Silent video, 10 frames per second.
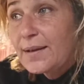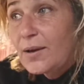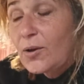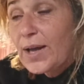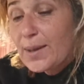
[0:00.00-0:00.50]

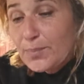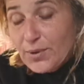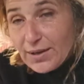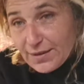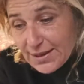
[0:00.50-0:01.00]
en
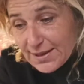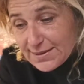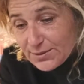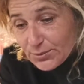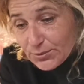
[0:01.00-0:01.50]
rapport avec
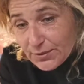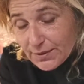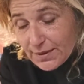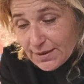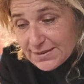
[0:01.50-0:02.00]
les
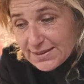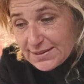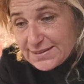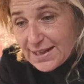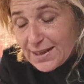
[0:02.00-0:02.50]
autres.
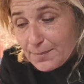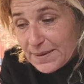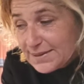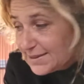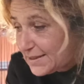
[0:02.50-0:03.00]
C'est sa
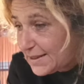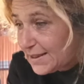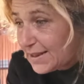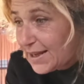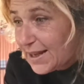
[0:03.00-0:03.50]

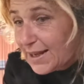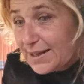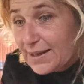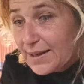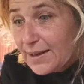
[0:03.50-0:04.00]
capacité à
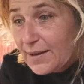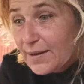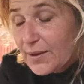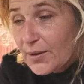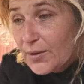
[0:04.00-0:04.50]
aller
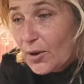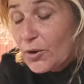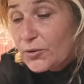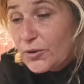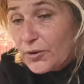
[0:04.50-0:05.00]
euh,
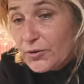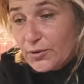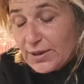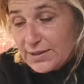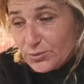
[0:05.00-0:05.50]

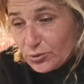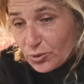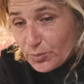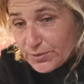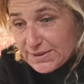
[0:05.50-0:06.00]
entendre les
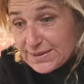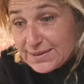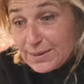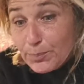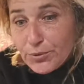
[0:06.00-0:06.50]
autres
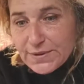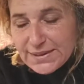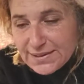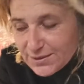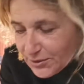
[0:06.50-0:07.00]

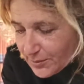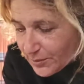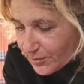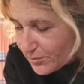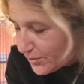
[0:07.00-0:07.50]

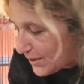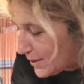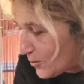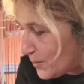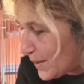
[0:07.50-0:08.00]
positionnements. Vous
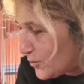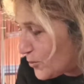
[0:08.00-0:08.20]
voyez qu'on parle de